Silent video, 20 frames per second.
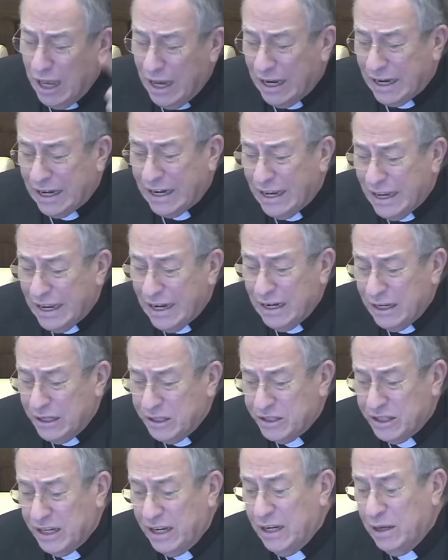
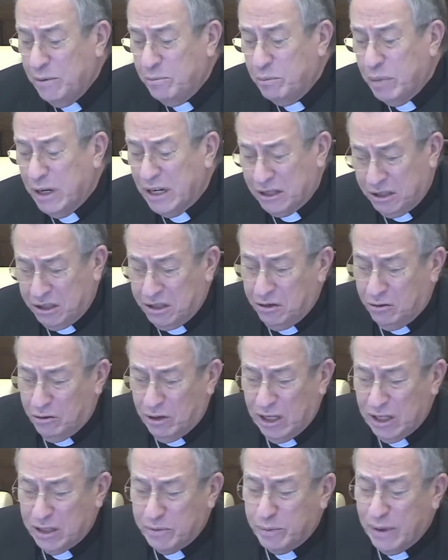realizar
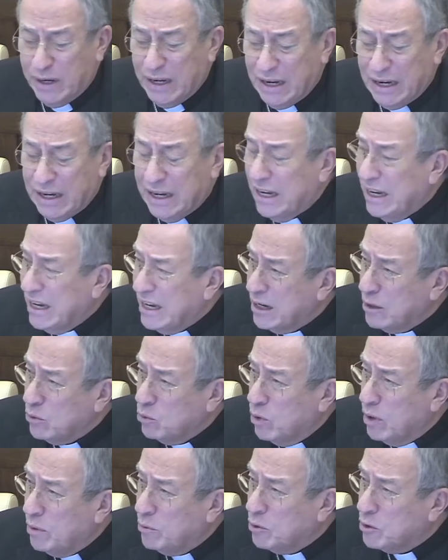inversiones para crear
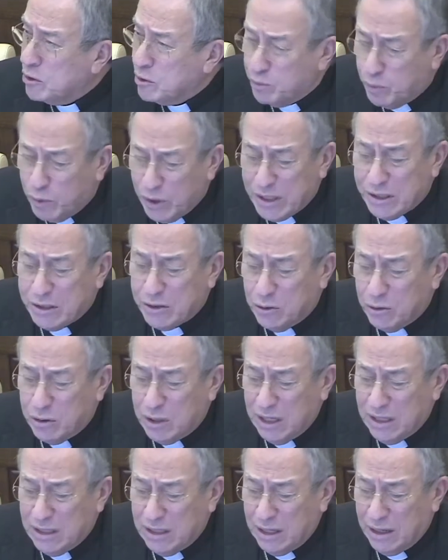nuevos puestos
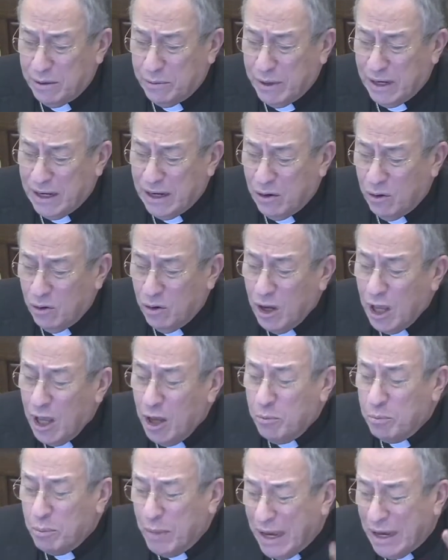de trabajo,
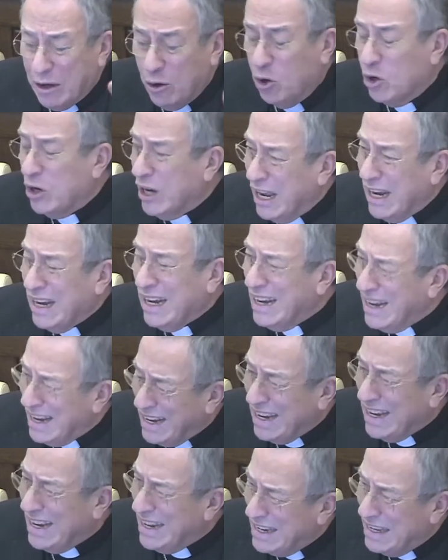mejorar la
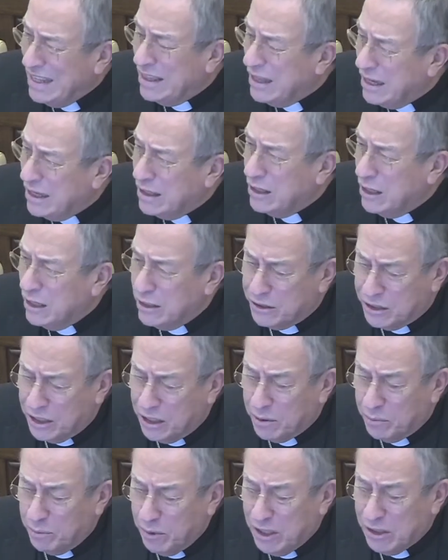calidad del
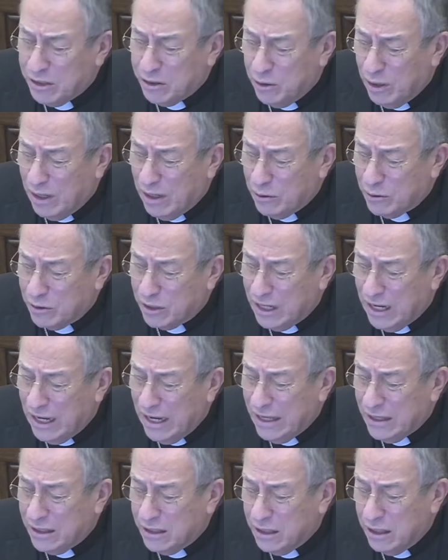servicio a los
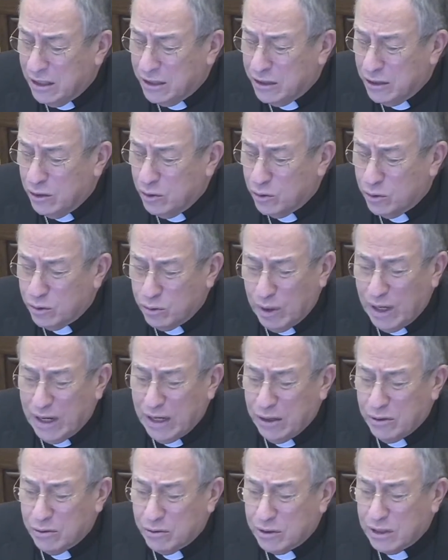clientes y
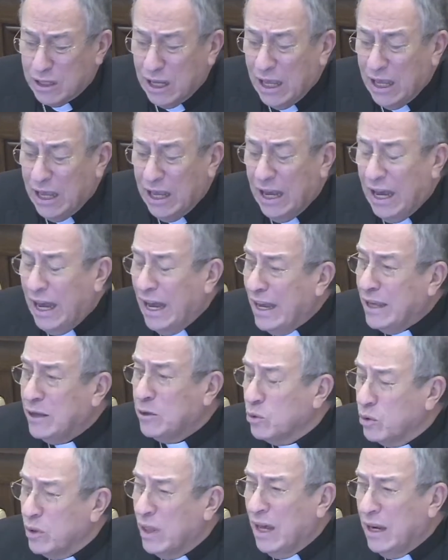usuarios,
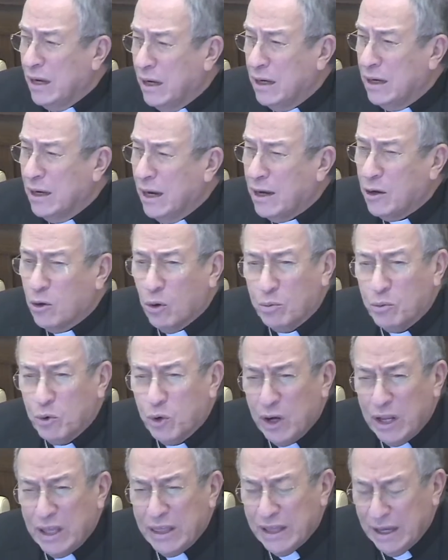ayudar en la
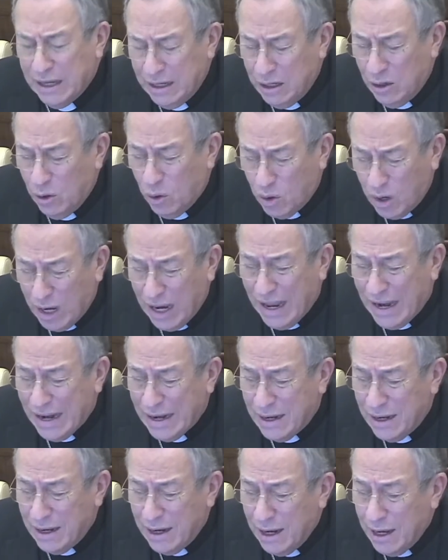comunidad
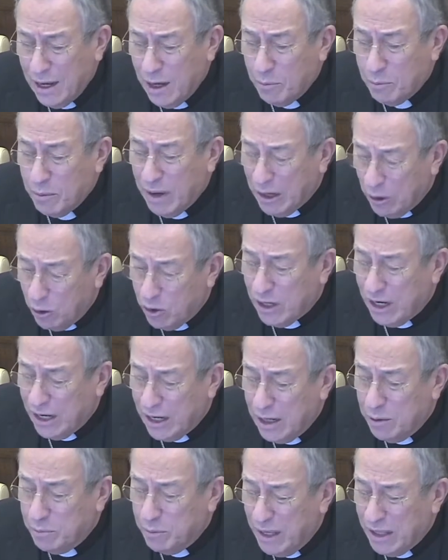local, mejorar
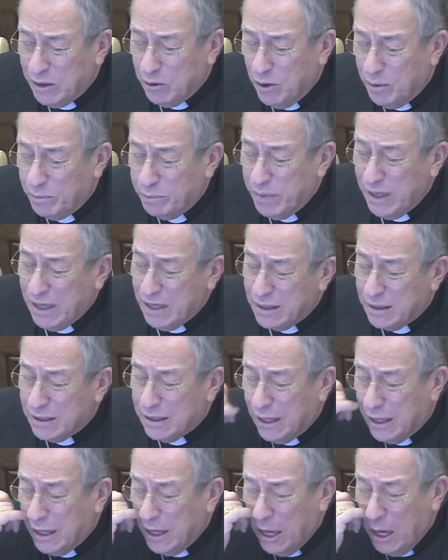el medio
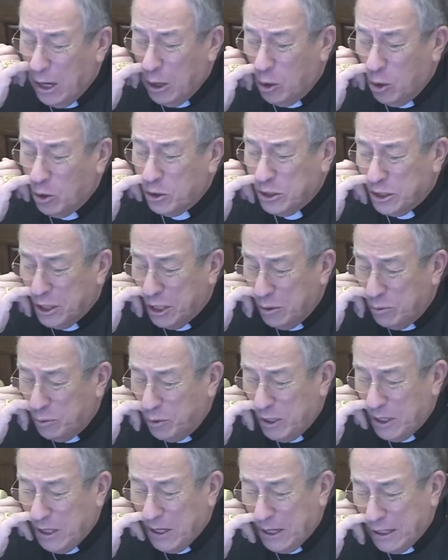ambiente,
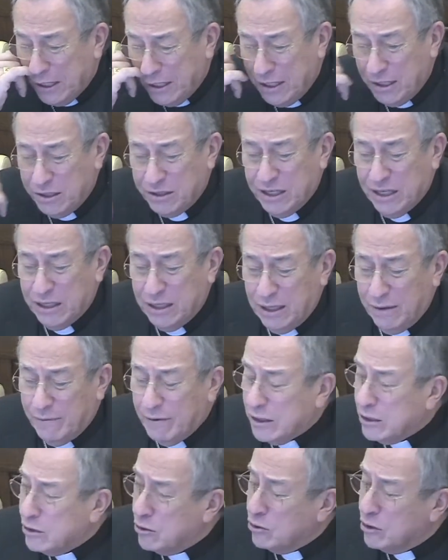contribuir a
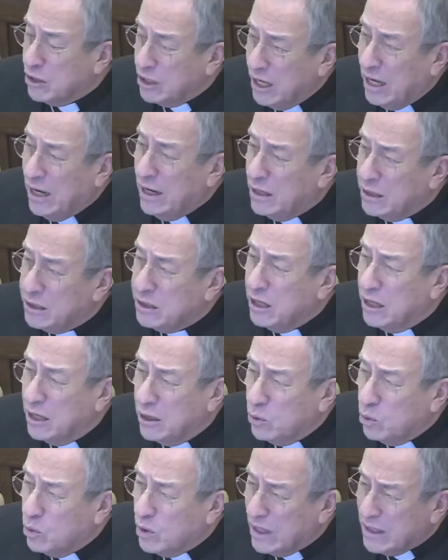iniciativas sociales y
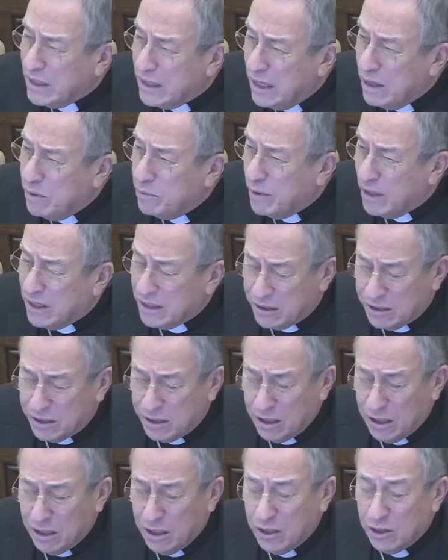educativas.
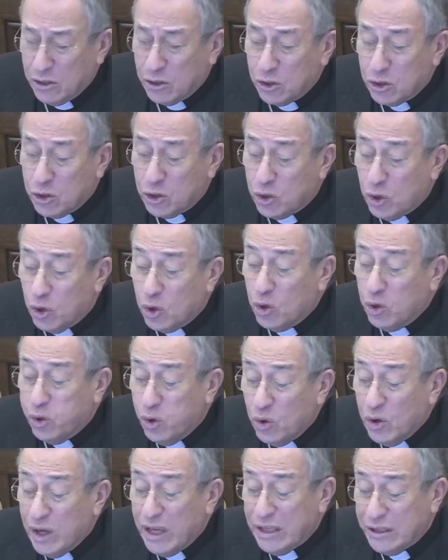
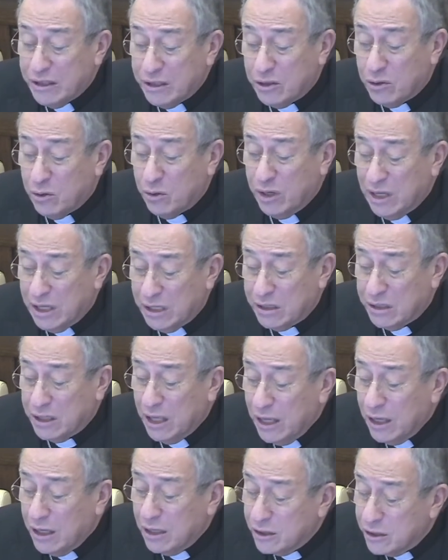Todo esto es
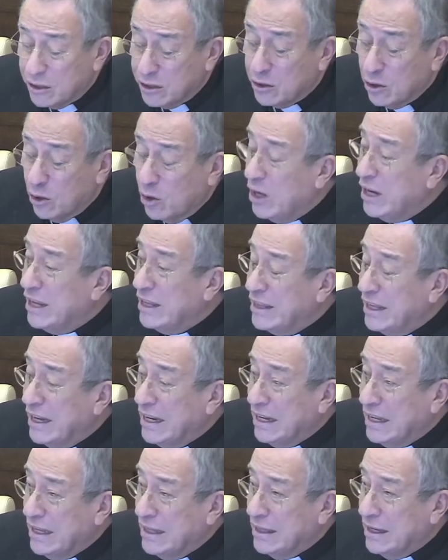
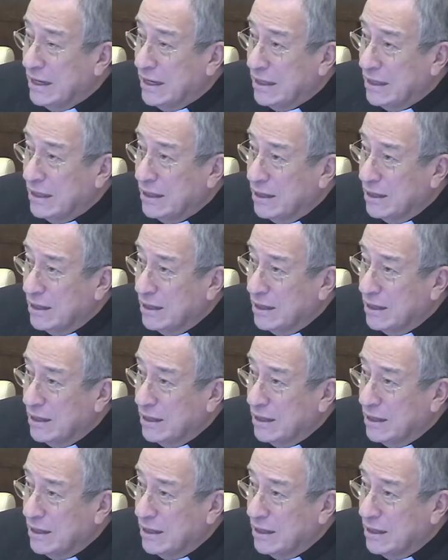solidaridad.